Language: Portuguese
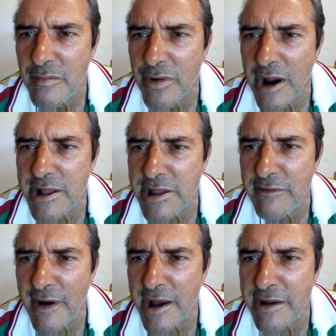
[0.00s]
por causa de
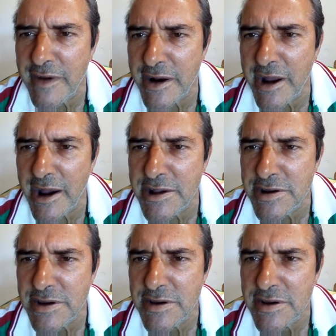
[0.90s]
ter falado a
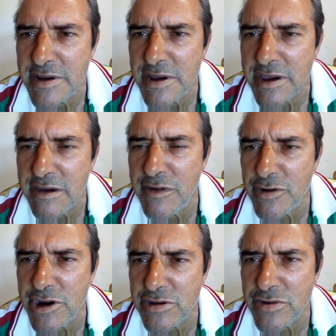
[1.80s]
verdade, que viu
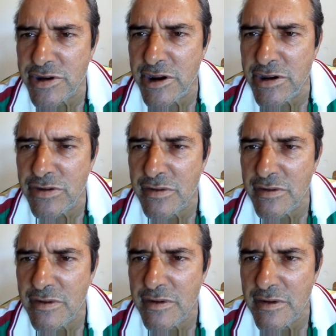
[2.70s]
Jesus Cristo,
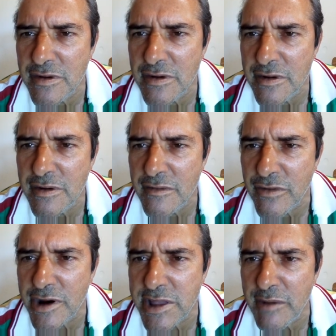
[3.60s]

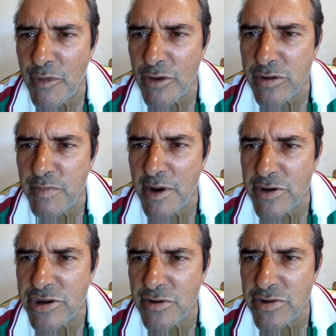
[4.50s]
foi até morto
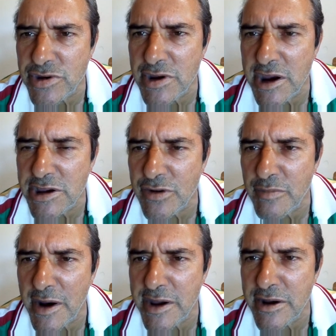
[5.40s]
pelos seus
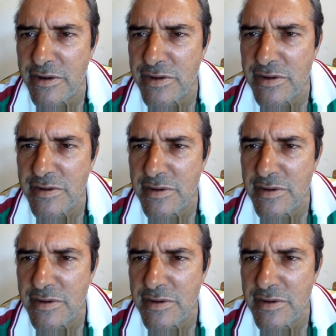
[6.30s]
ex-companheiros.